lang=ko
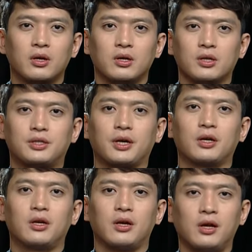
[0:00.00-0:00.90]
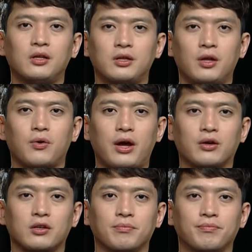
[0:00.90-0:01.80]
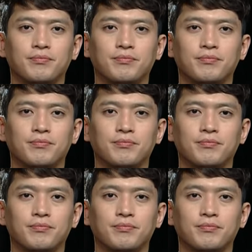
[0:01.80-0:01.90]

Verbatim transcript: 이 책을 읽는 이로 하여금